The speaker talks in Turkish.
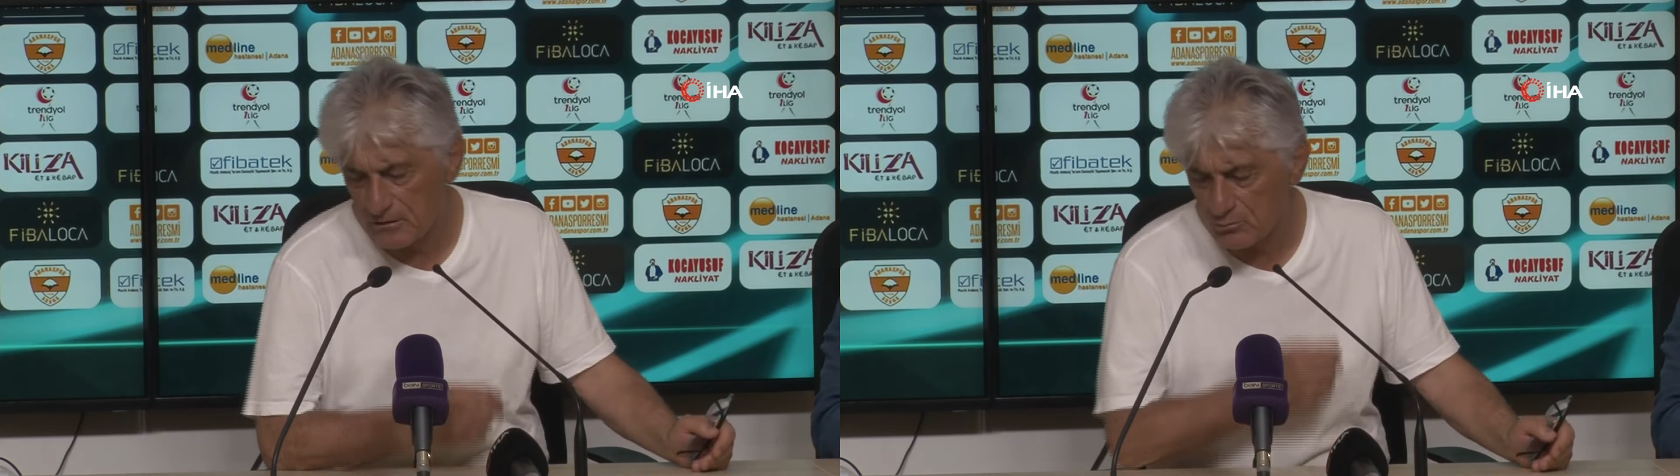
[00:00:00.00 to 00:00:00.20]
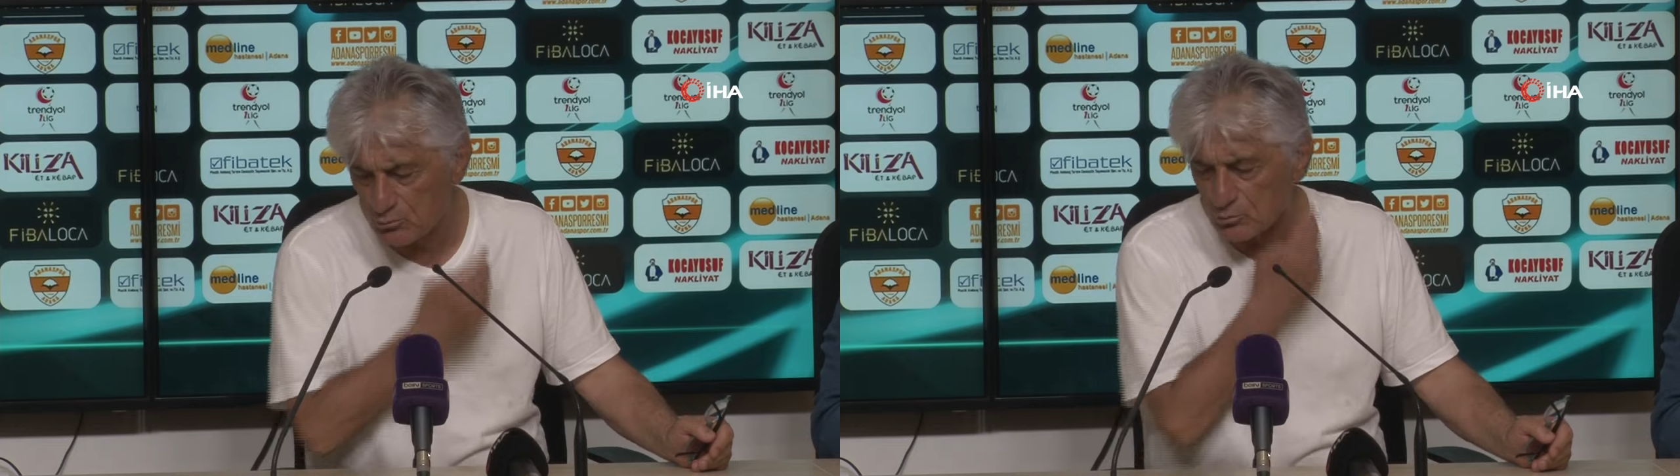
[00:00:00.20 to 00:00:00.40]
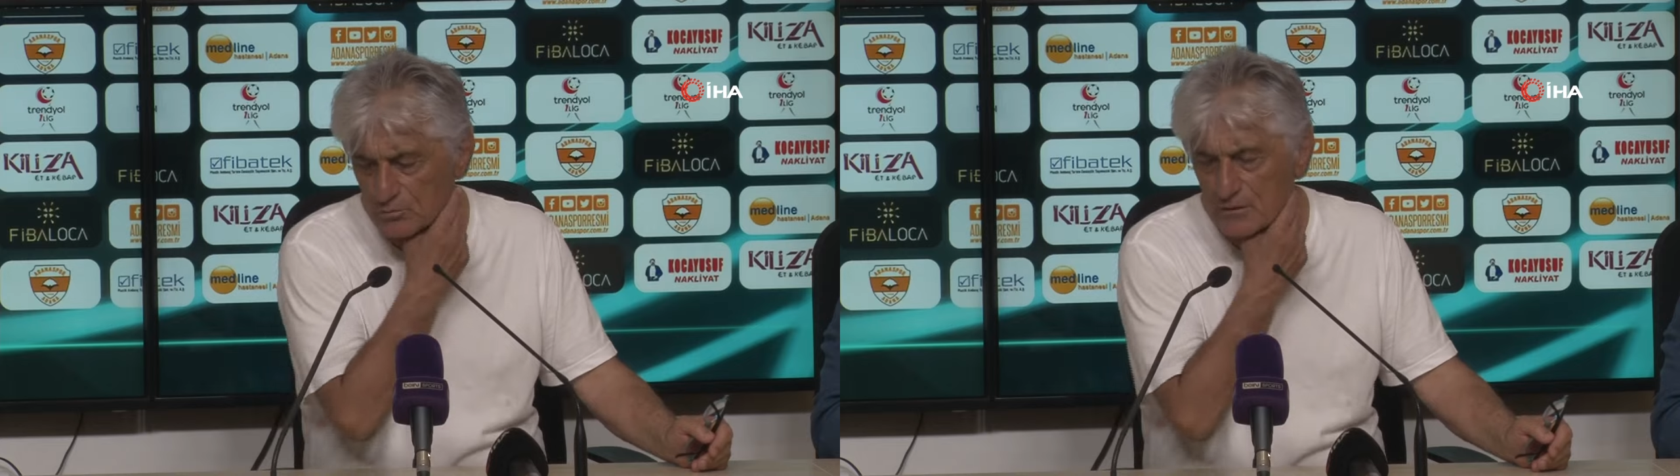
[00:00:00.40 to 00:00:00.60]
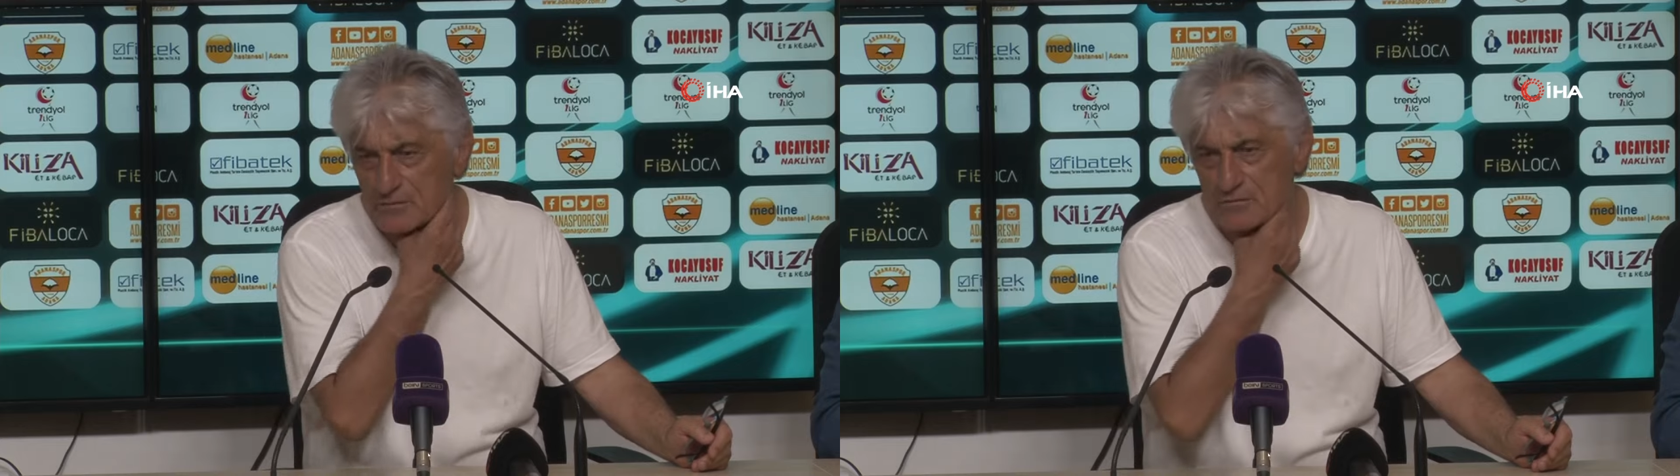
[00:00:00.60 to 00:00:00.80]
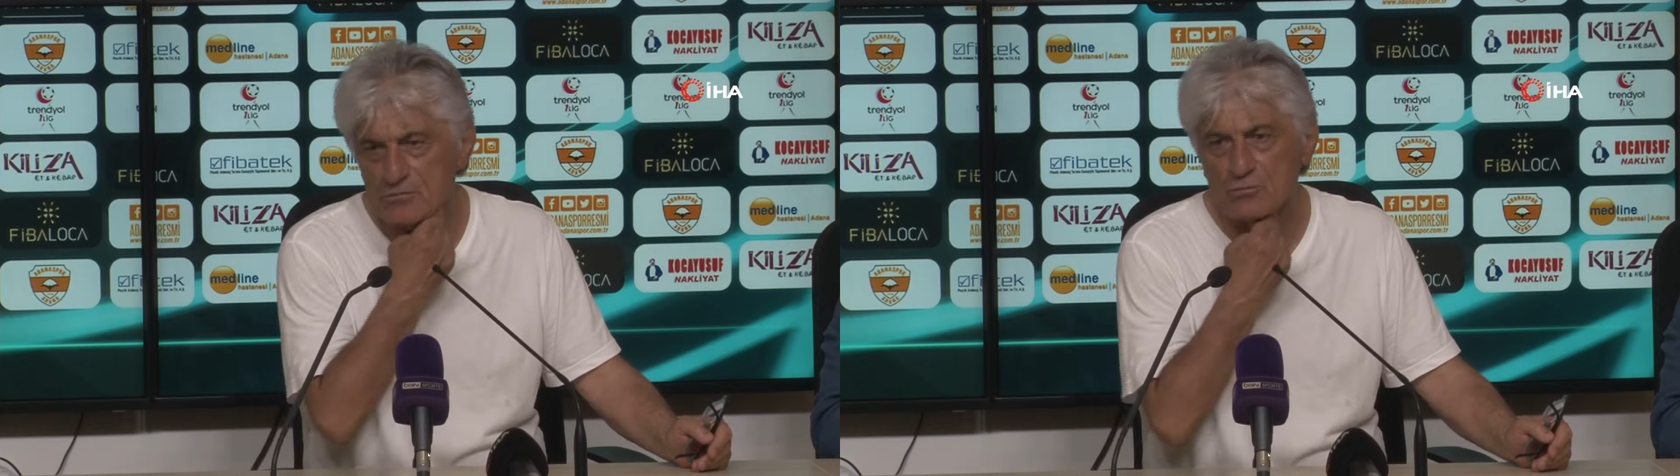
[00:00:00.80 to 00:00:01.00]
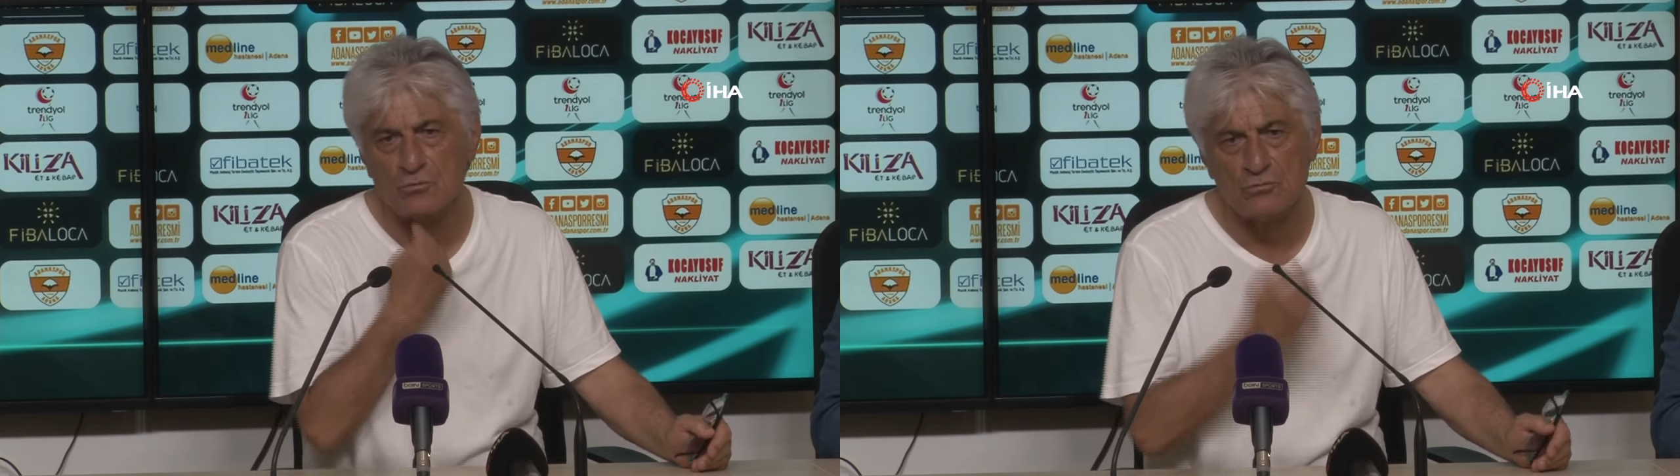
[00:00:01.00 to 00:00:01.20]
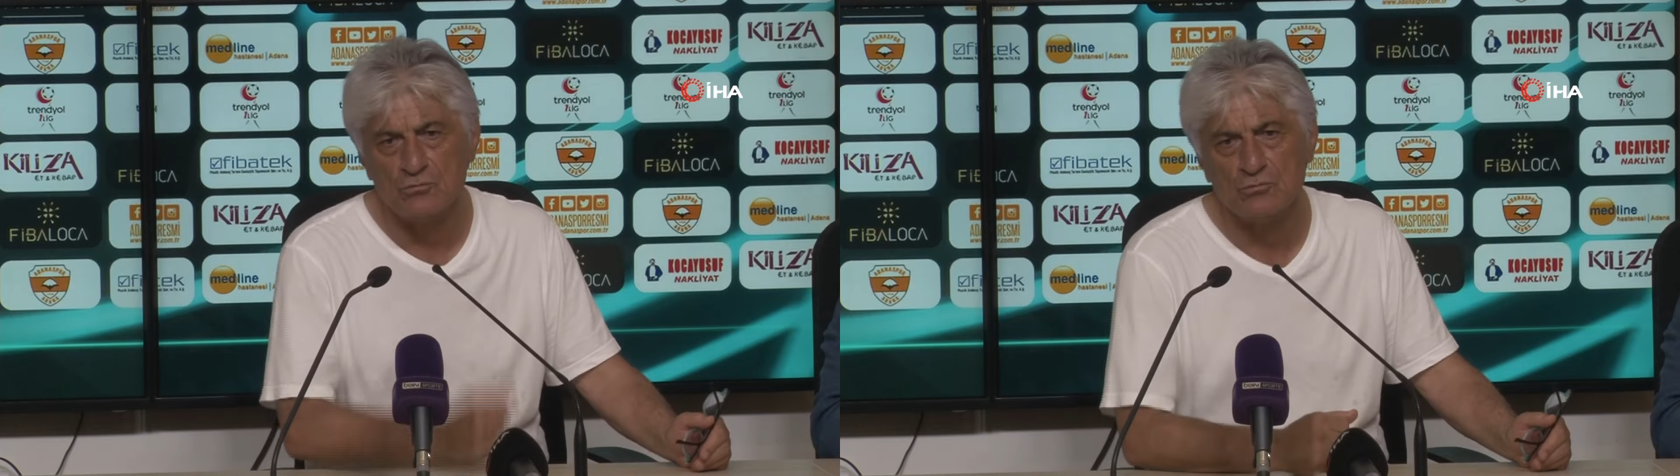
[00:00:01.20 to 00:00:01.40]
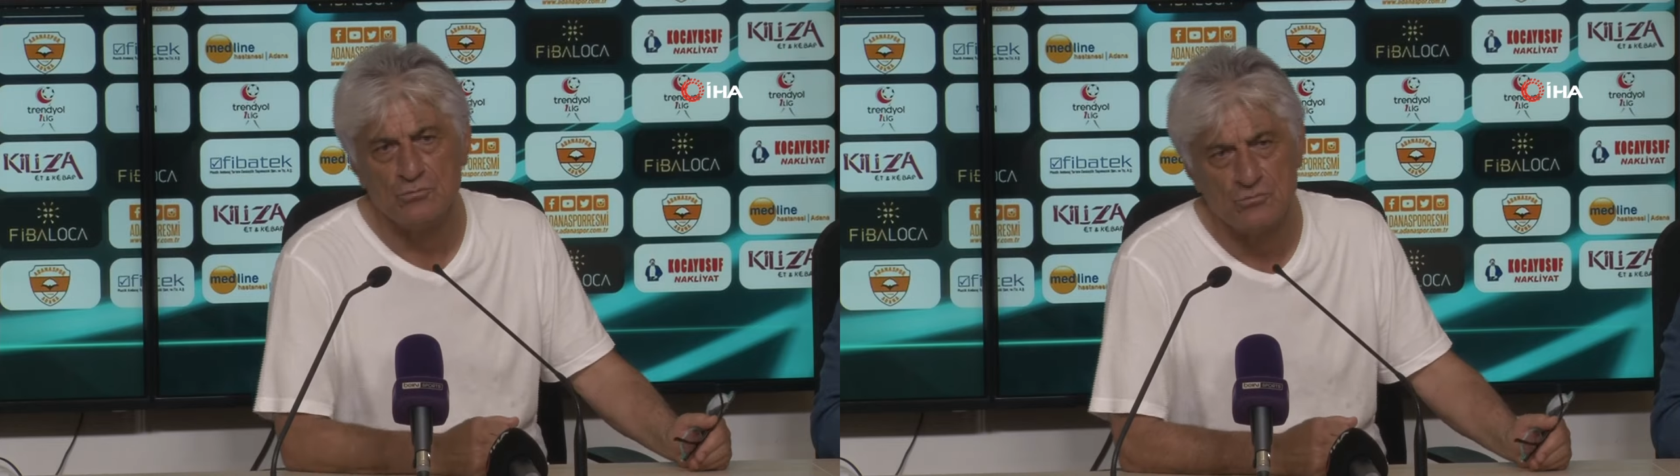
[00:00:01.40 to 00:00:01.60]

daha kurtulmak istiyoruz.